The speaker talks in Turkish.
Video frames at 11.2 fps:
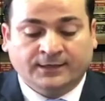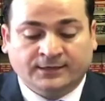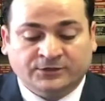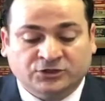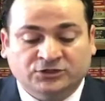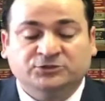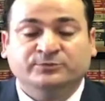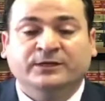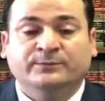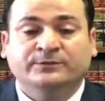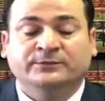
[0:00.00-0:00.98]
ee,
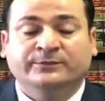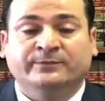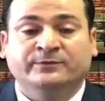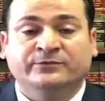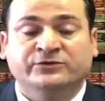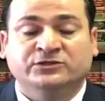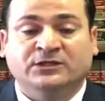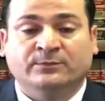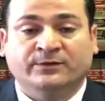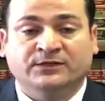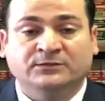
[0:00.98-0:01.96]
çalışma yapılıp
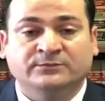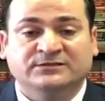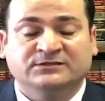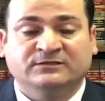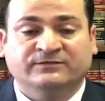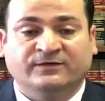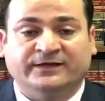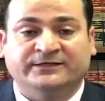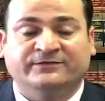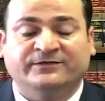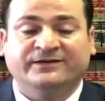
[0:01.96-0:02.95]
yapılmayacağına bakılmasında
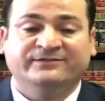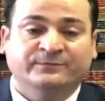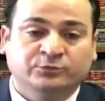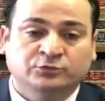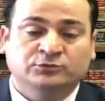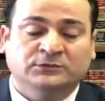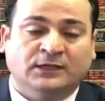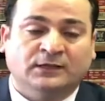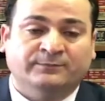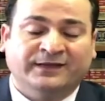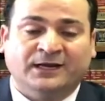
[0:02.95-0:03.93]
fayda var ve
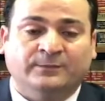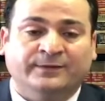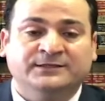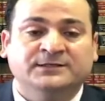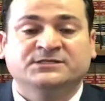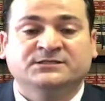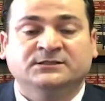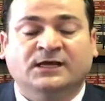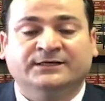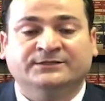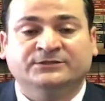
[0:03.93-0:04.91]
bununla beraber sizin
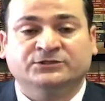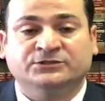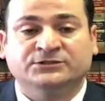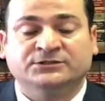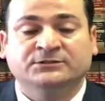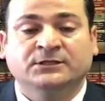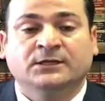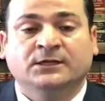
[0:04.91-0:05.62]
arkadaşınızın